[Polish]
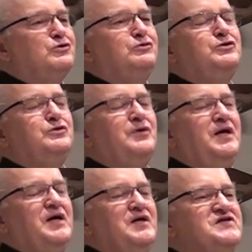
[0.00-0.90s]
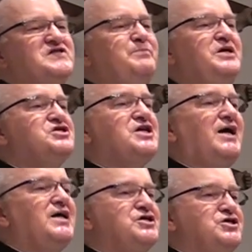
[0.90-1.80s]
trudu
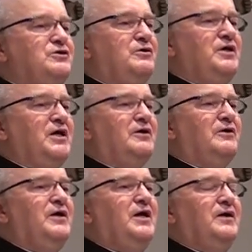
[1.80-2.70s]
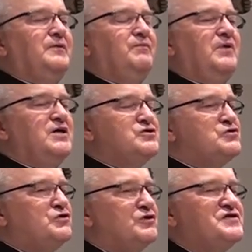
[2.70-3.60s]
zbliżania się do Niego.
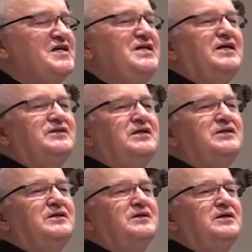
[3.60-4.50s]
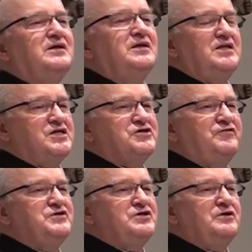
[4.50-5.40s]
Jezus docenia ten nasz
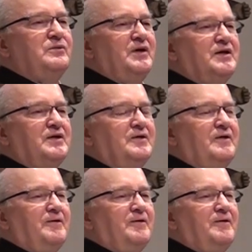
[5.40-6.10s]
wysiłek.